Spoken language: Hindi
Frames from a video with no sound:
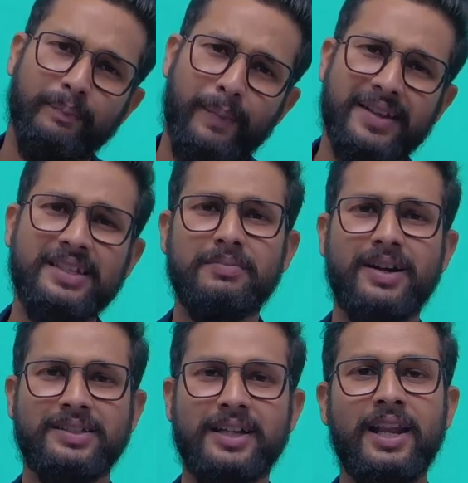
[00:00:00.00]
पासिंग
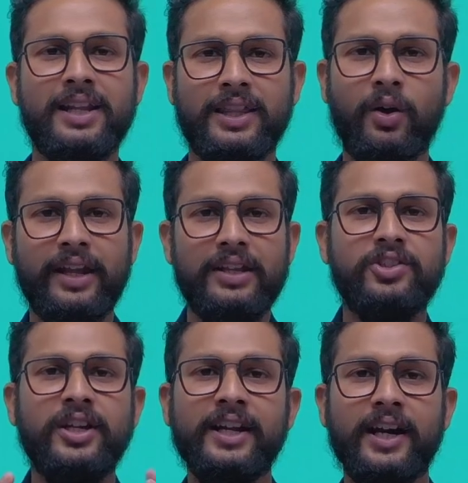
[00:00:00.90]
मार्क्स निकाल लेते हैं और एक
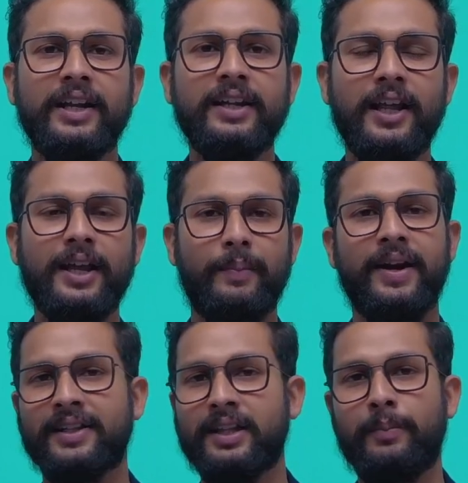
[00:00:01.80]
इंजीनियरिंग का डिग्री लेके बैठ
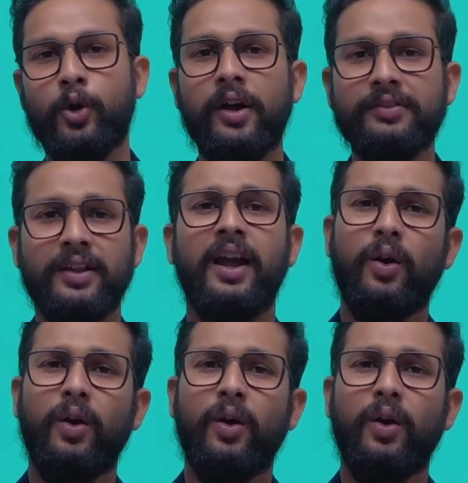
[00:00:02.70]
जाते हैं बिकॉज